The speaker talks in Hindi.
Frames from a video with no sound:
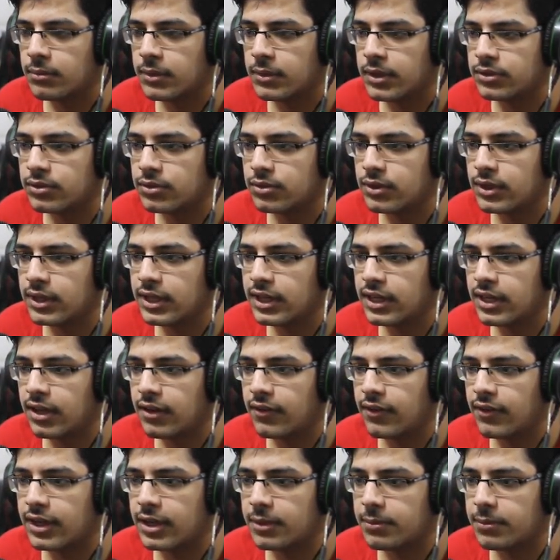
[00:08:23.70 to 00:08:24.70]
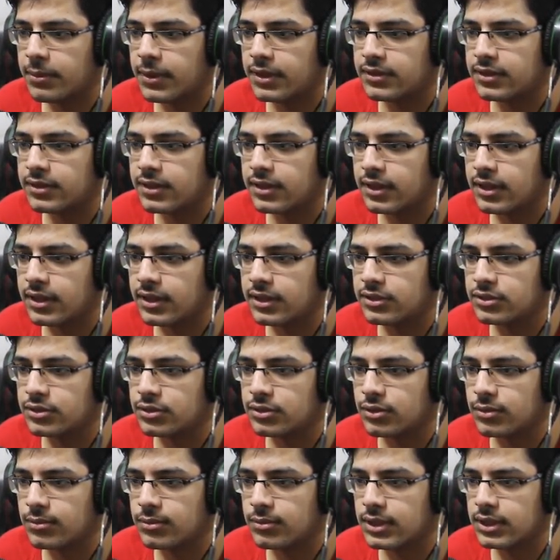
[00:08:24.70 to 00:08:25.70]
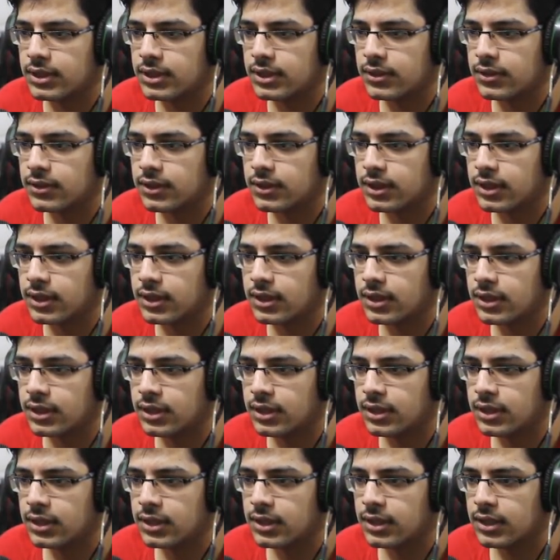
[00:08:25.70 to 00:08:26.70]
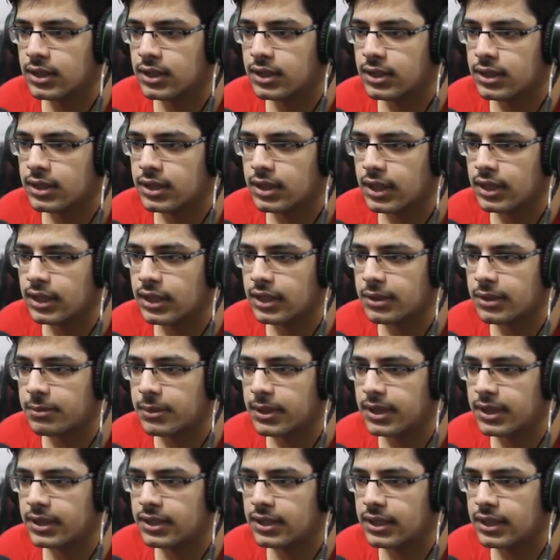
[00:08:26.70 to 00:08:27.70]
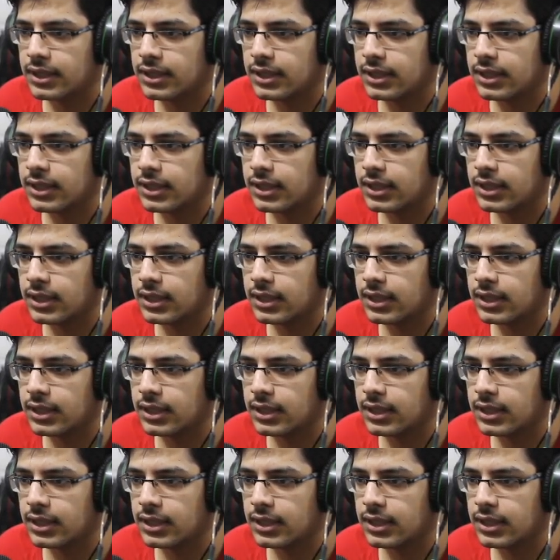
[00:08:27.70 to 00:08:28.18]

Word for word: सुना है लावा के पास से रेड स्टोन मिलता होता है क्या ये बात ठीक है